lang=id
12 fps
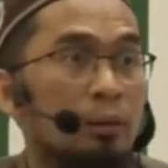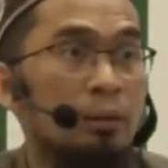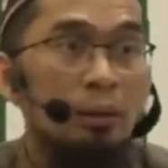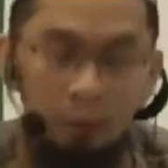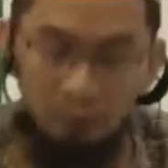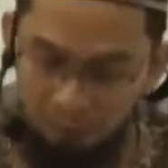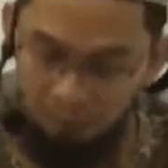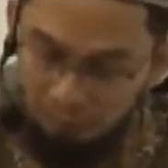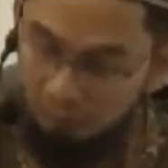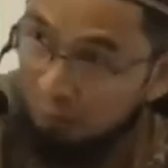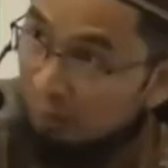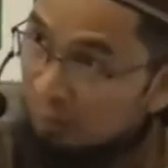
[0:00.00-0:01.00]
Kalau Anda
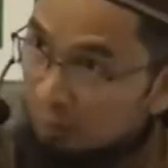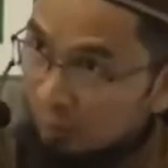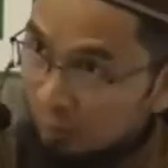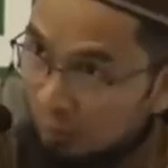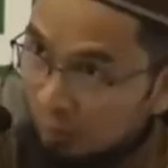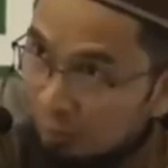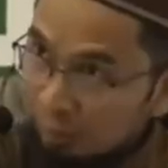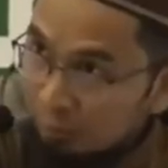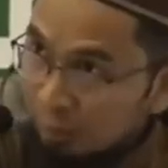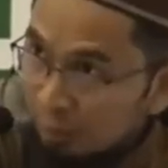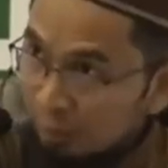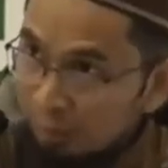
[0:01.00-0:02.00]
ditawarkan seperti itu ingin
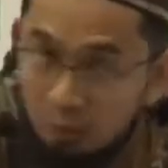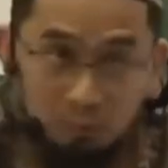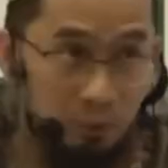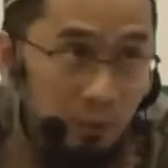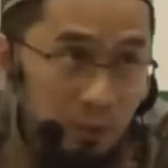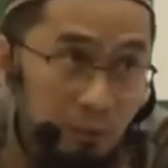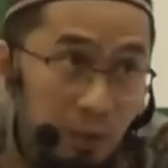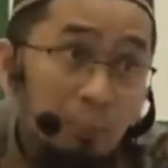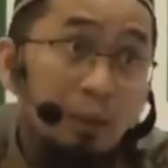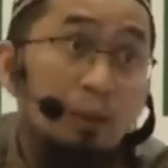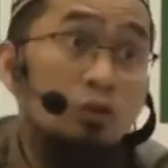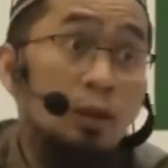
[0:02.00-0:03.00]
mengambilnya, Anda bertanya
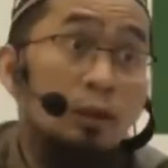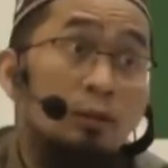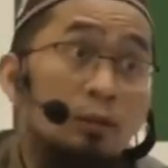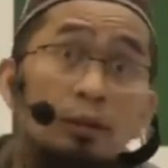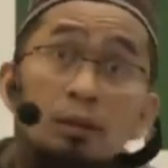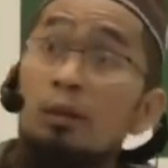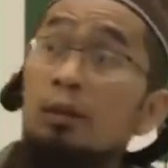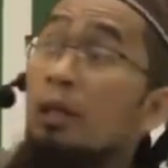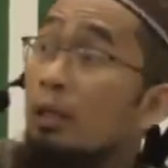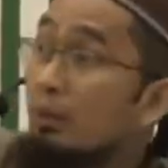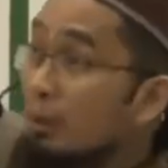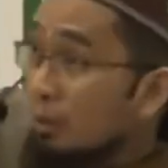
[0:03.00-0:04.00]
bagaimana caranya,
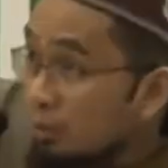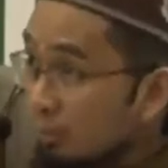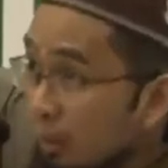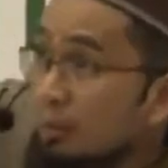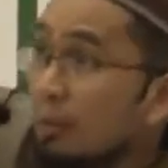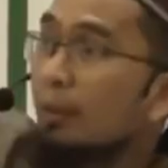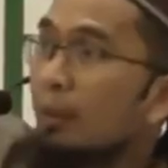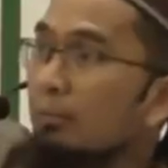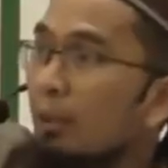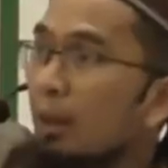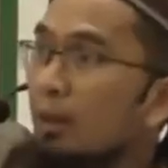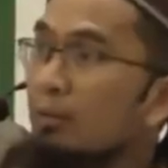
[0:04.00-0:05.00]
itu yang coba kita
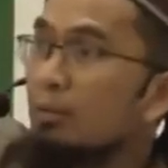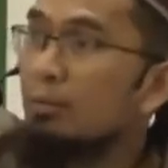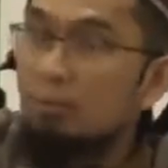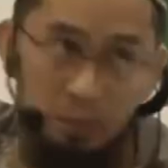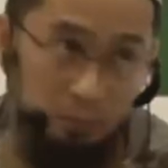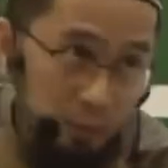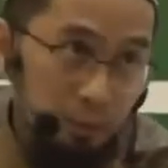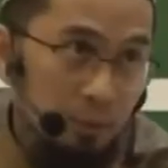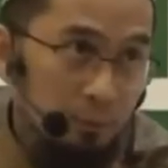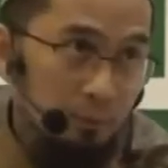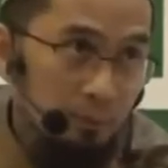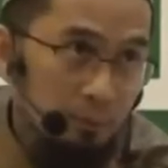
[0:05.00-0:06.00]
akan bahas prakteknya.